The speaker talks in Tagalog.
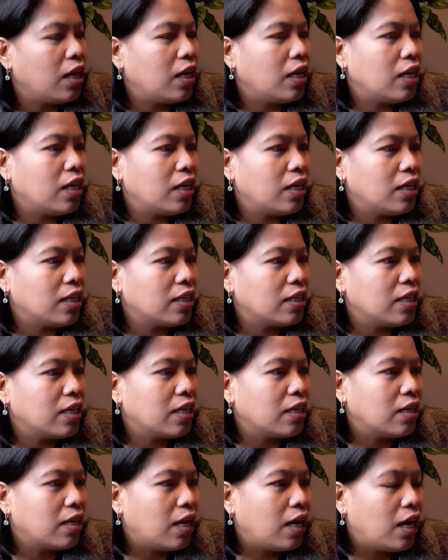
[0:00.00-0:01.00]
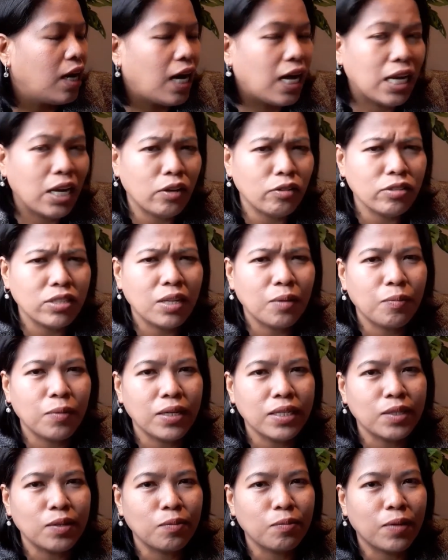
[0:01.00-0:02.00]
And allowed
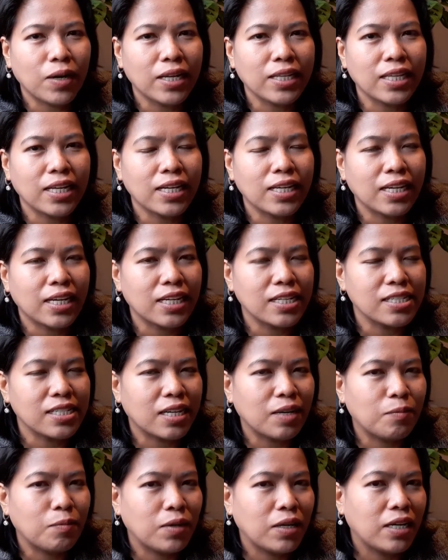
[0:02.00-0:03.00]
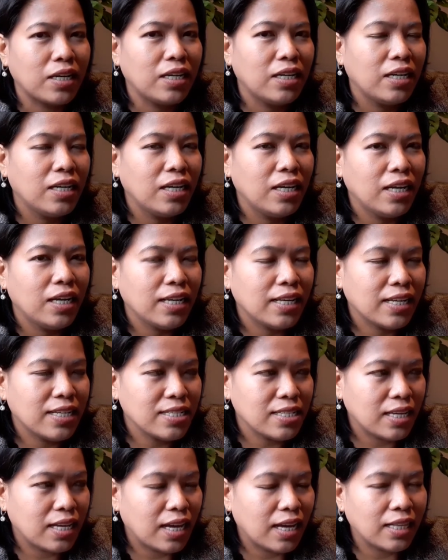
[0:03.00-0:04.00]
naman yung bata na kasama.
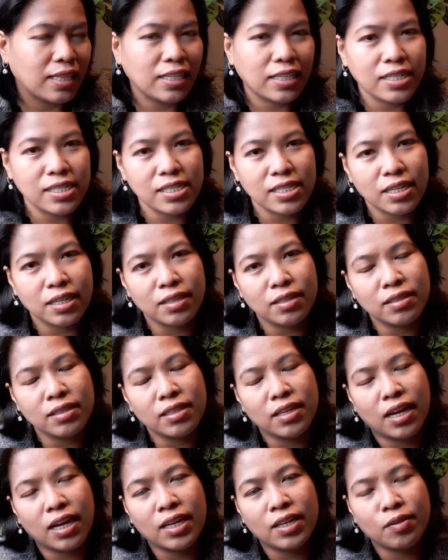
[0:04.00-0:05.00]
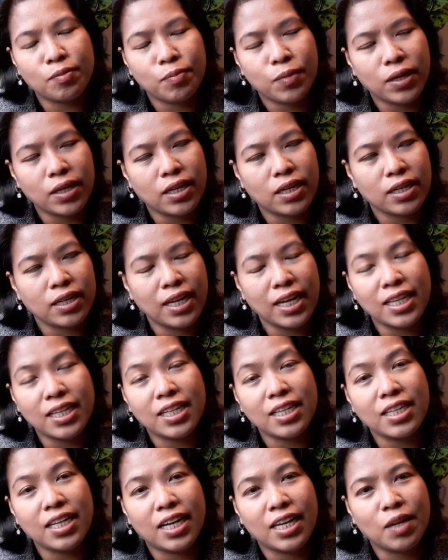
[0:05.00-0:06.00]
Kasi understand, ano parang
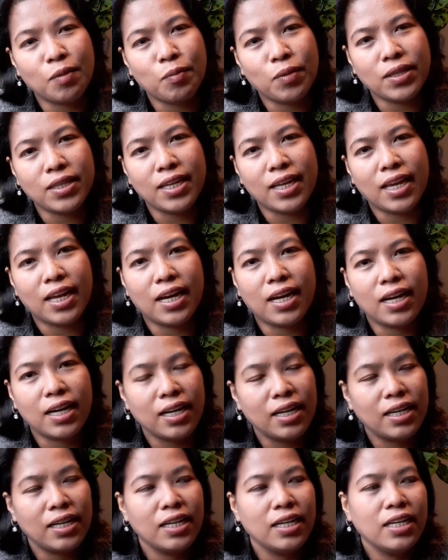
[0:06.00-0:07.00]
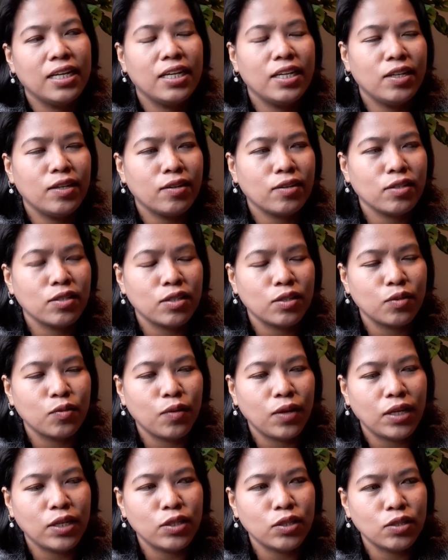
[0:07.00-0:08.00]
naintindihan naman nila yung
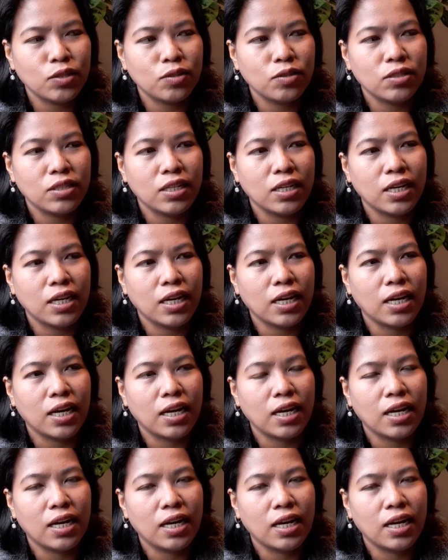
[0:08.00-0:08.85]
situation na